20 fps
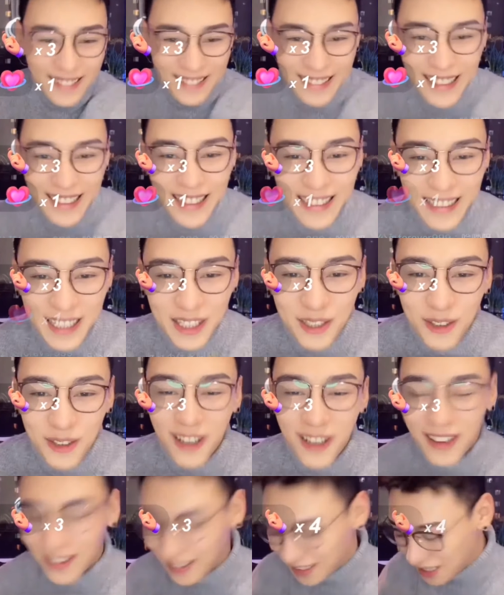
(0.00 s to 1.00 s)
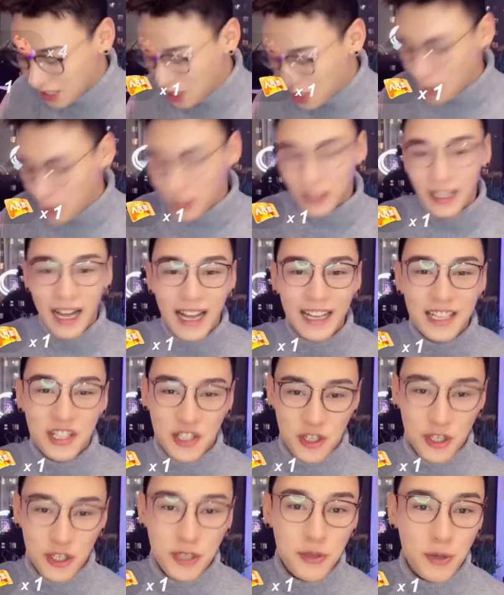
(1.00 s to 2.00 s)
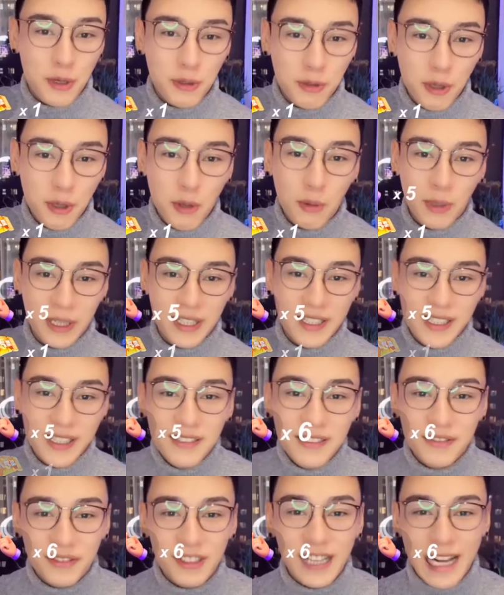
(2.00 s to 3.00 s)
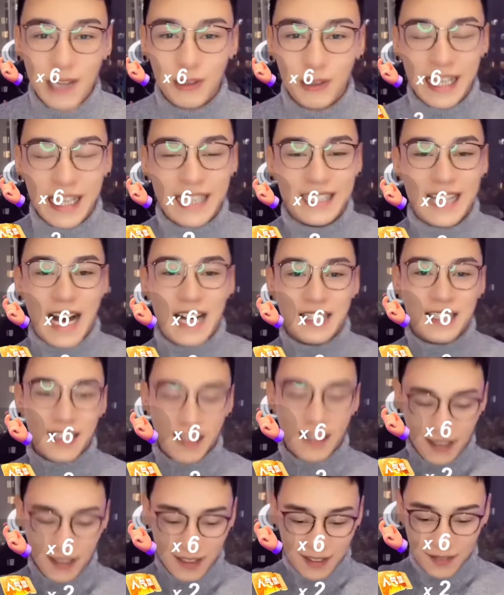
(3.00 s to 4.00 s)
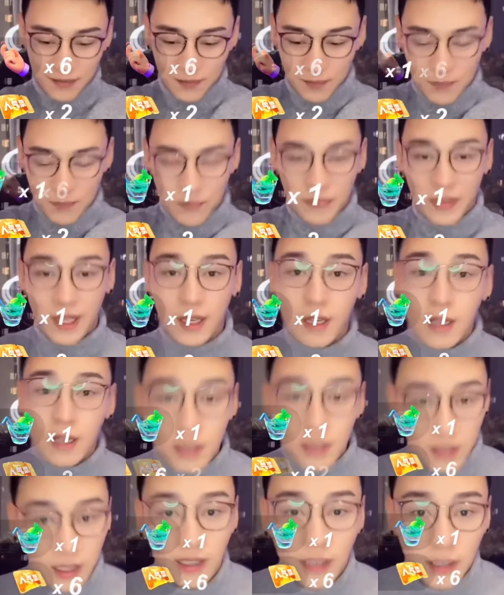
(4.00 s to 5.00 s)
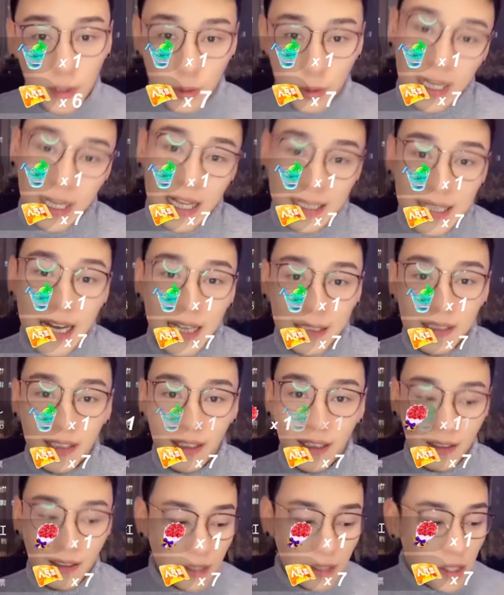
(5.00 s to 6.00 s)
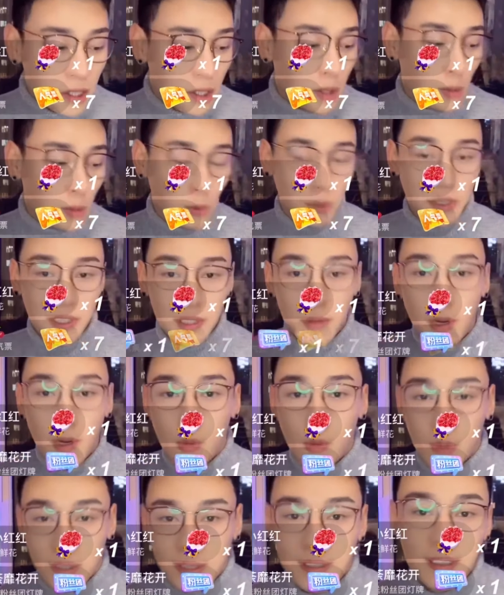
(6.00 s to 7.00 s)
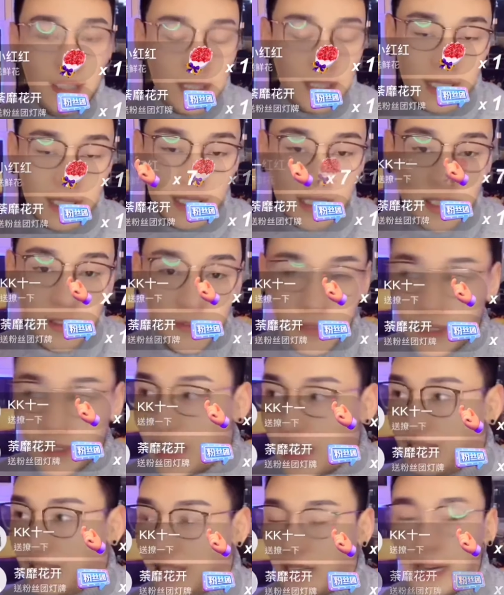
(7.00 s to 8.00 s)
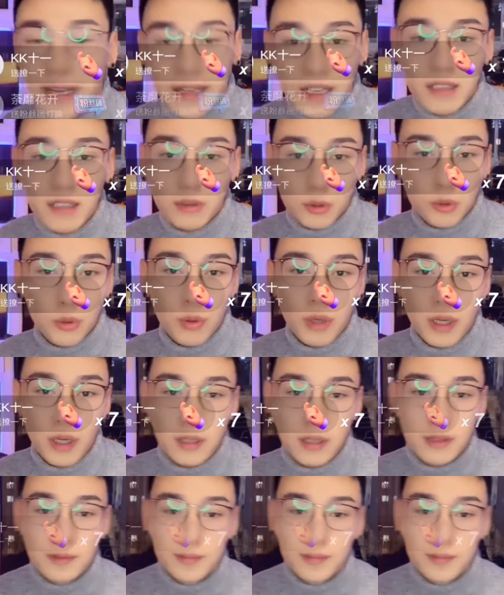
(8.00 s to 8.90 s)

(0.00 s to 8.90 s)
那个人说，他的直觉说我的幸福感有待加强，真的有待加强。我希望我自己的幸福感可以更多。